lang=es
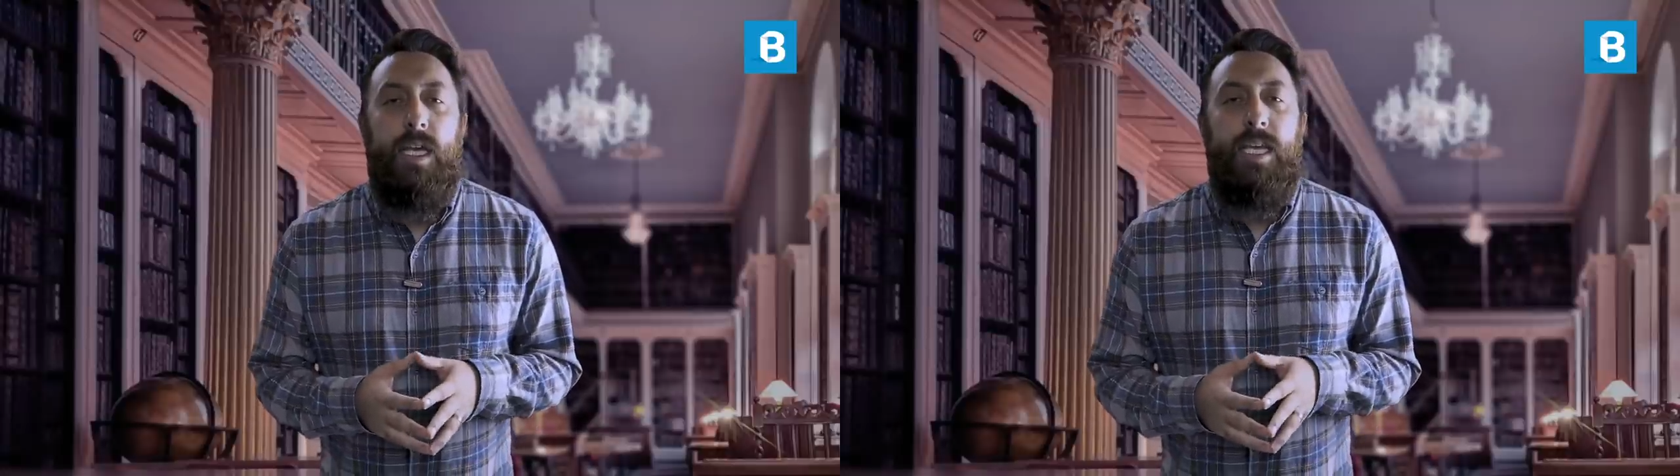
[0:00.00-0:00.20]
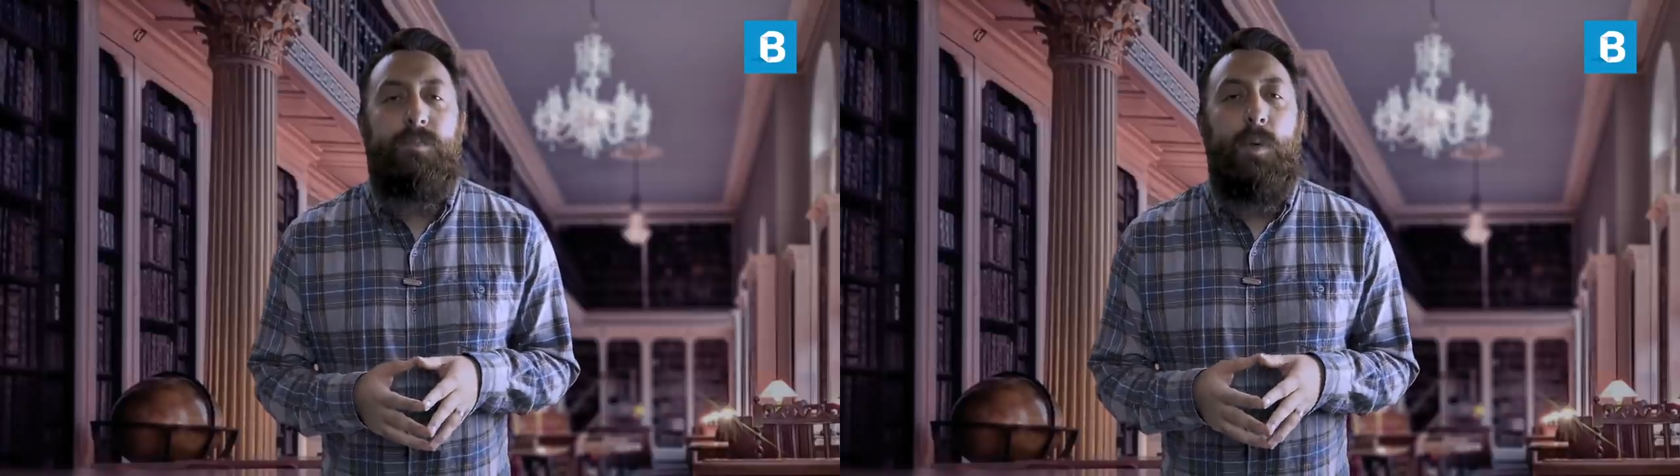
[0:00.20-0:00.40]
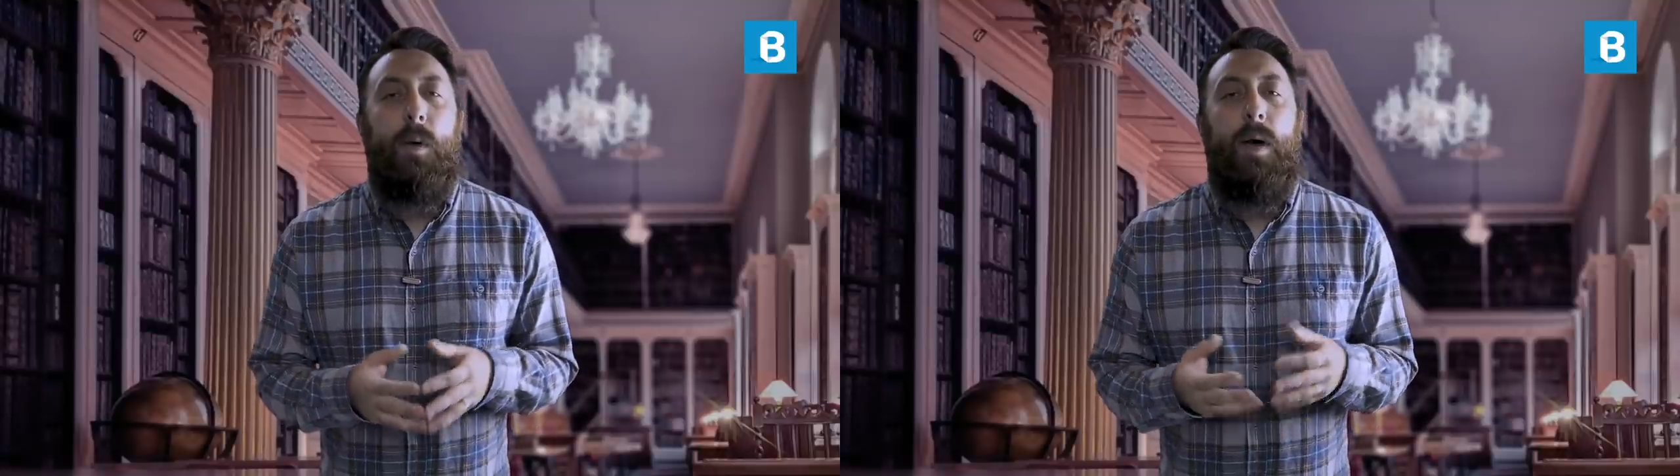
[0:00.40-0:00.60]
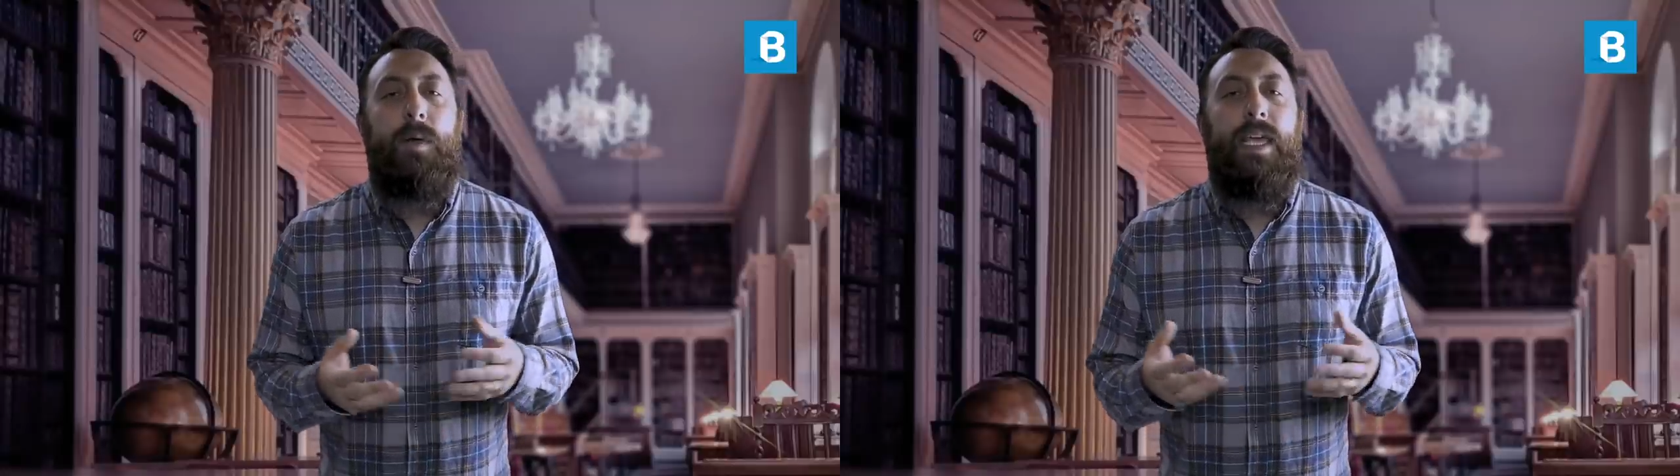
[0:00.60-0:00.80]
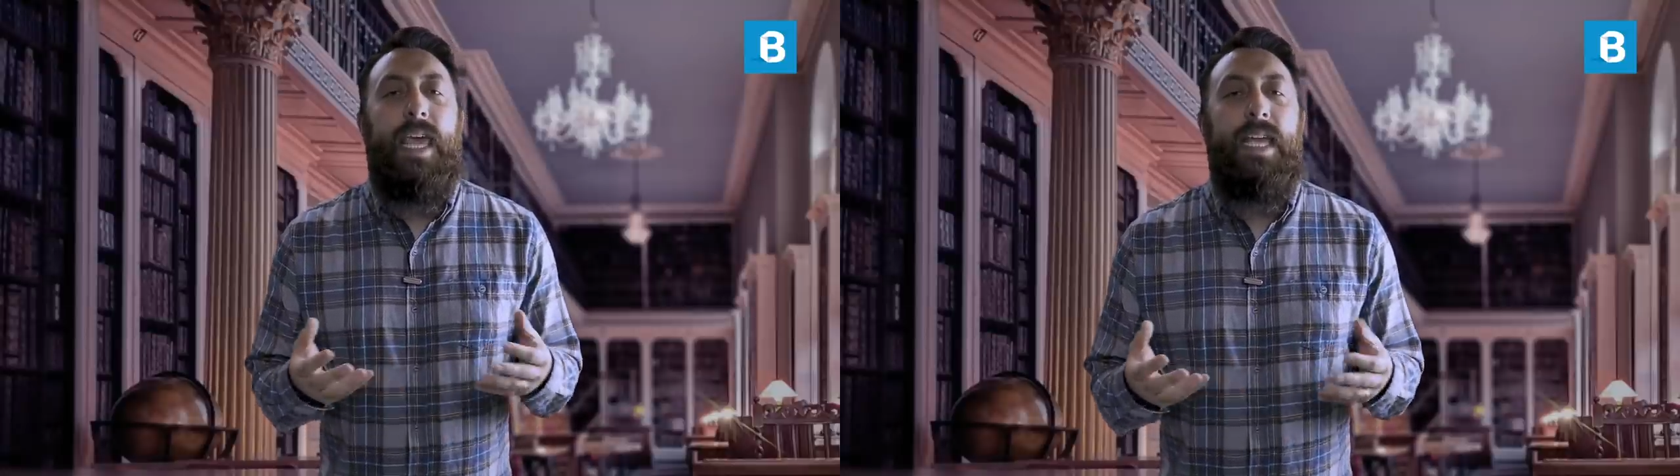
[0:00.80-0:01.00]
es
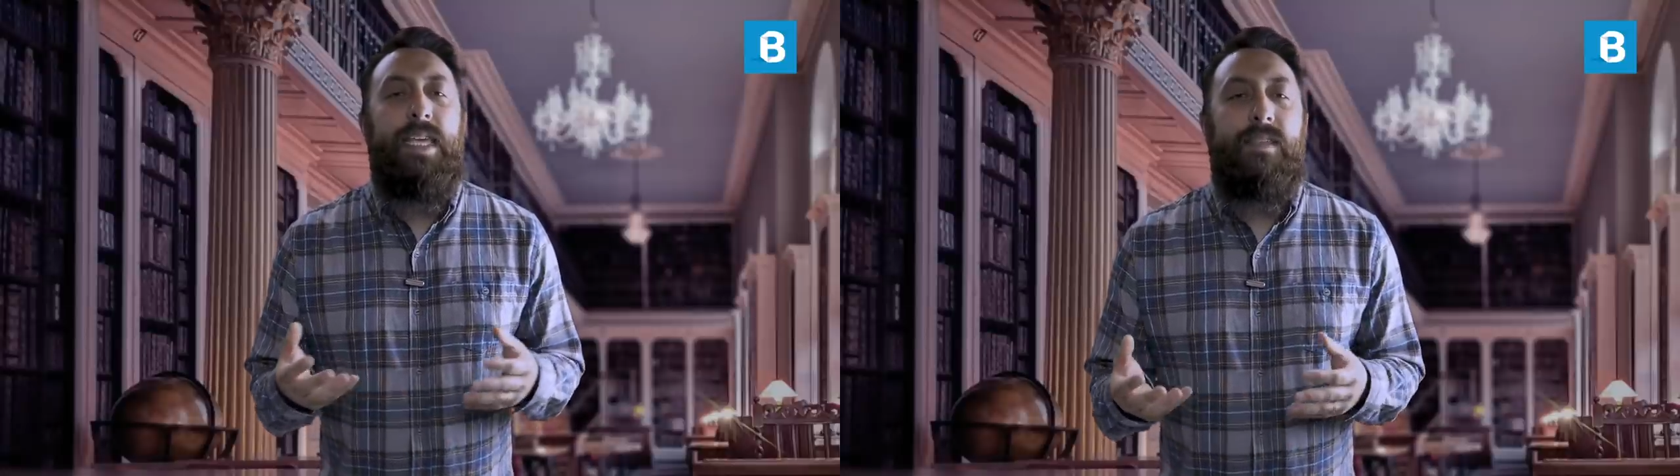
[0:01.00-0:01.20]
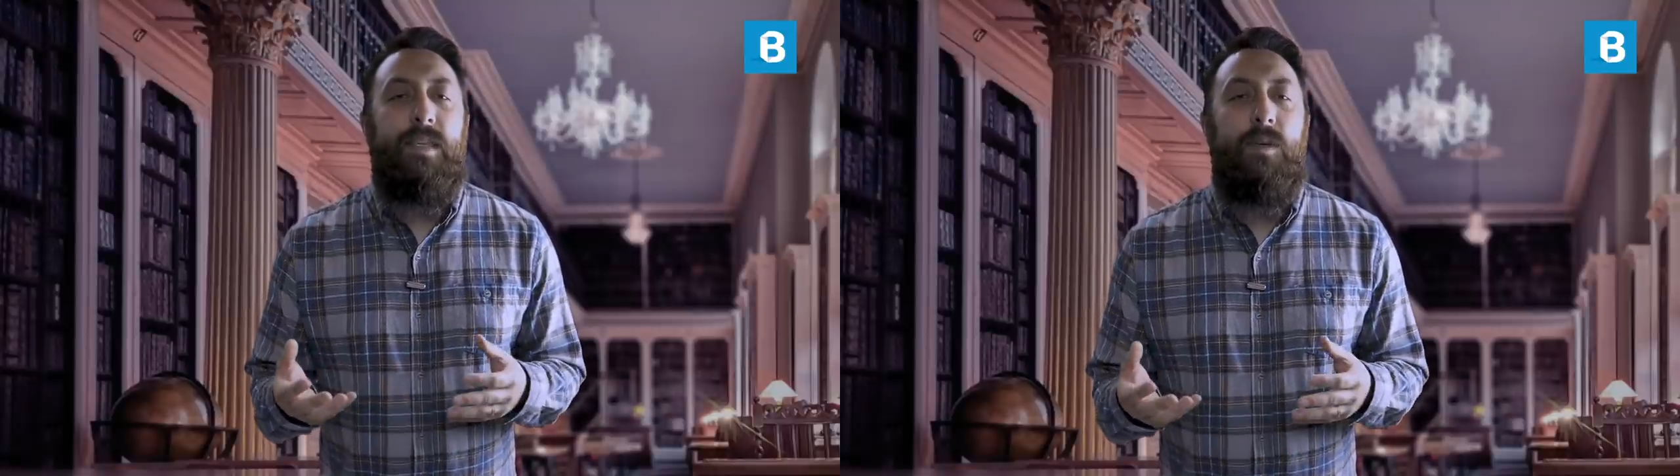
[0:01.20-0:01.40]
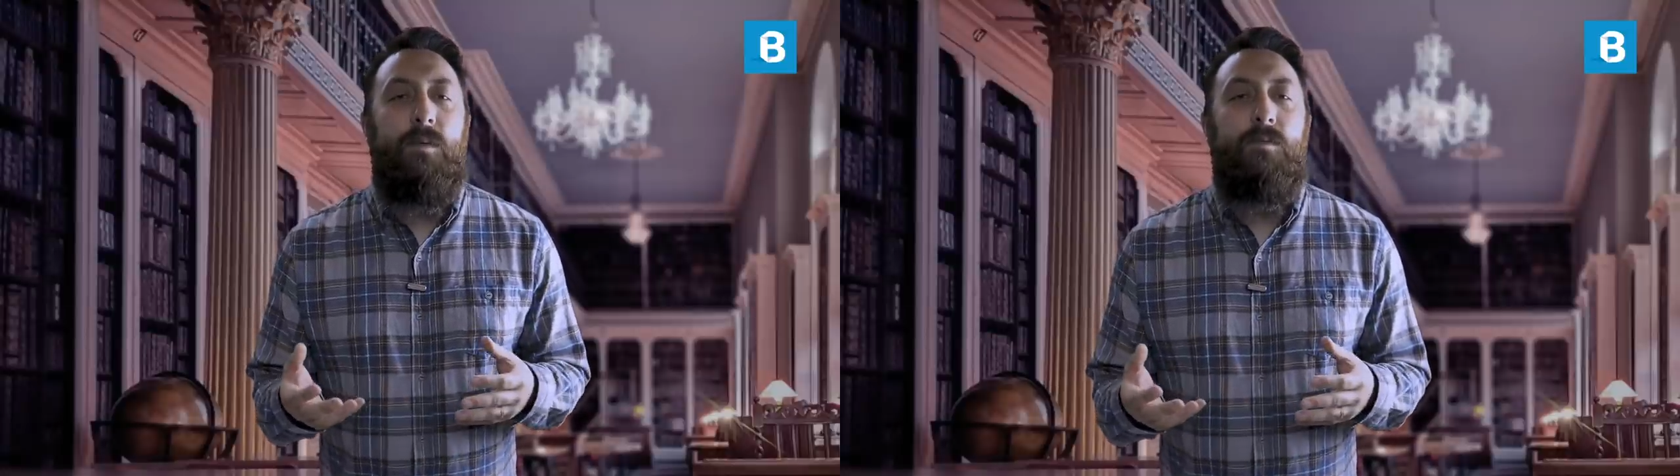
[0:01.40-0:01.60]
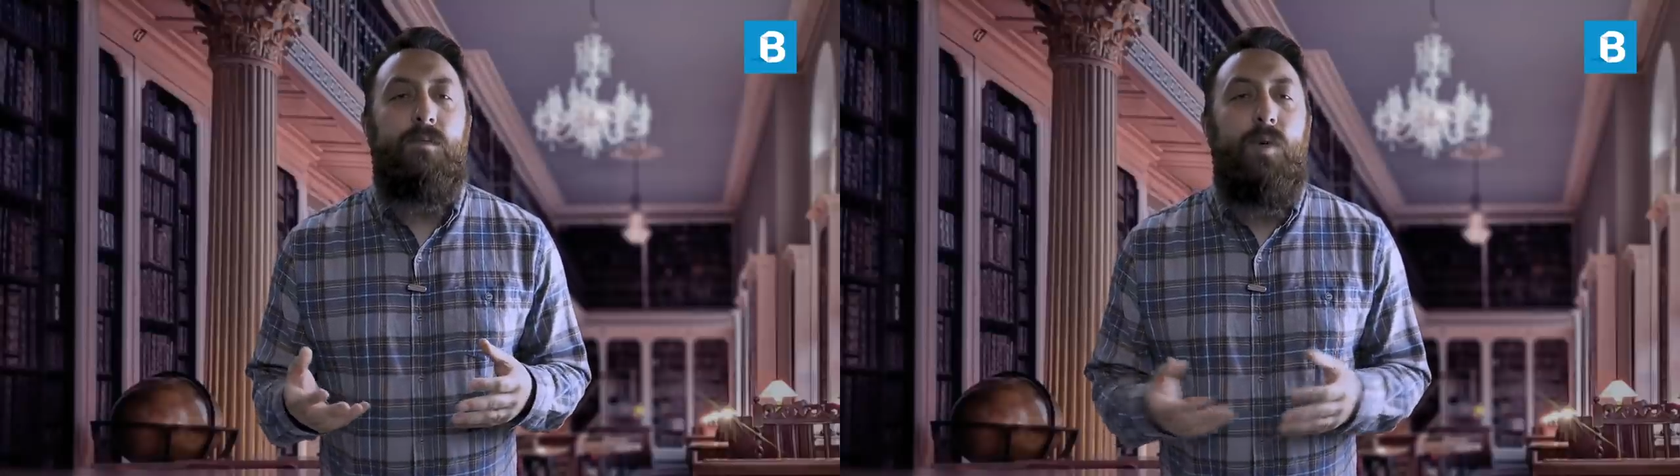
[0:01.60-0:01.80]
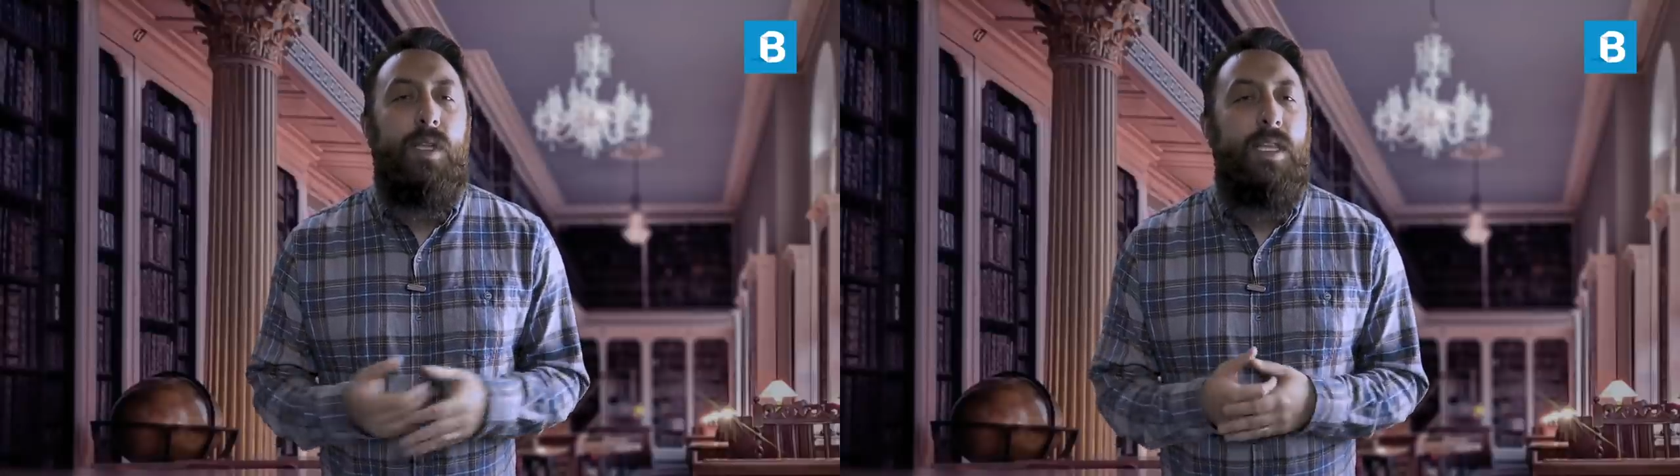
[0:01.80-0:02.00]
probable que haya sido
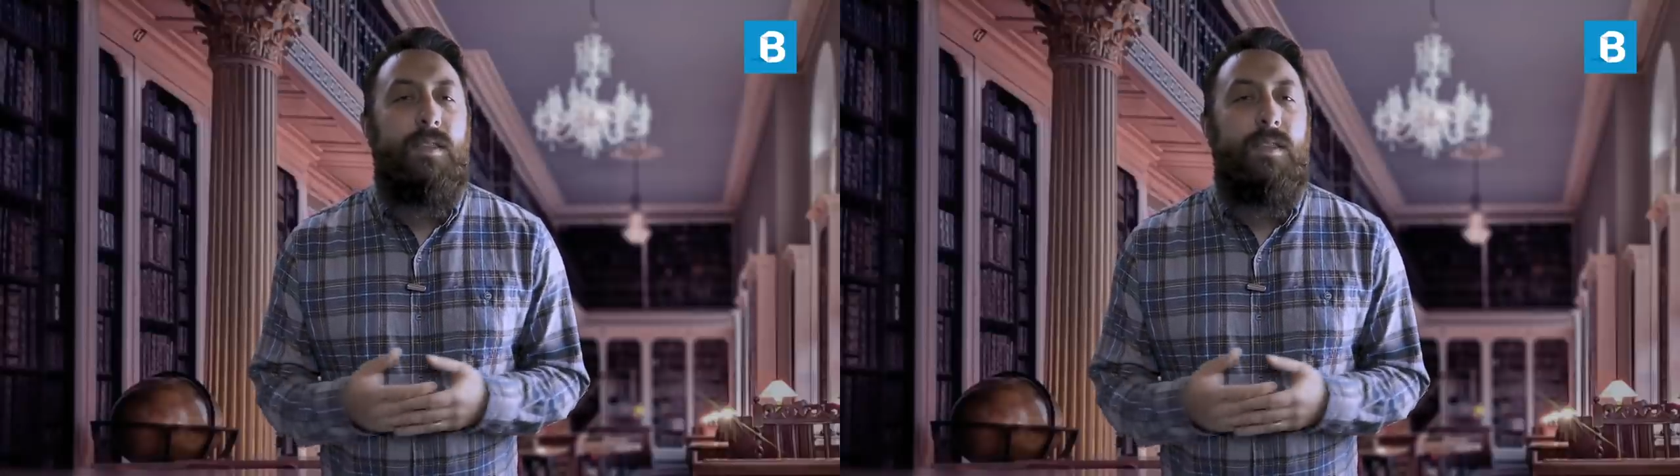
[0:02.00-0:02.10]
muy